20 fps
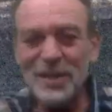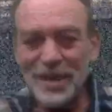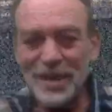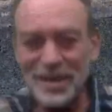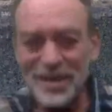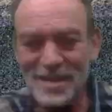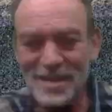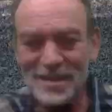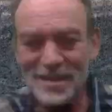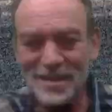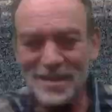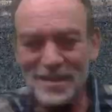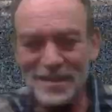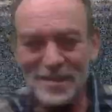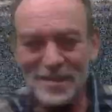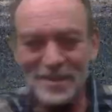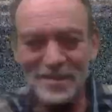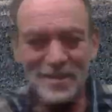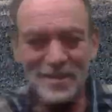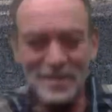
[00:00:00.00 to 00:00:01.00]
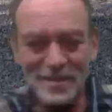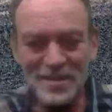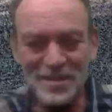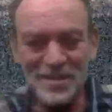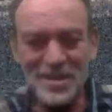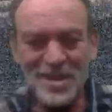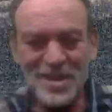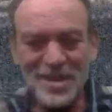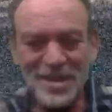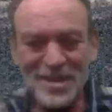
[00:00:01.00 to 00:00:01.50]
letzten
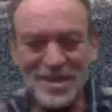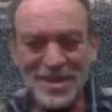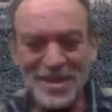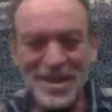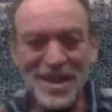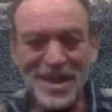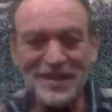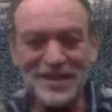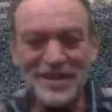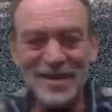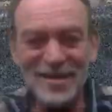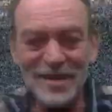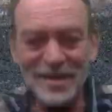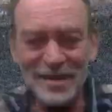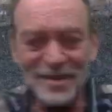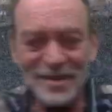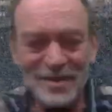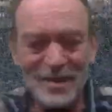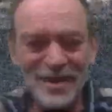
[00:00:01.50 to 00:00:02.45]
Jahrzehnte äh,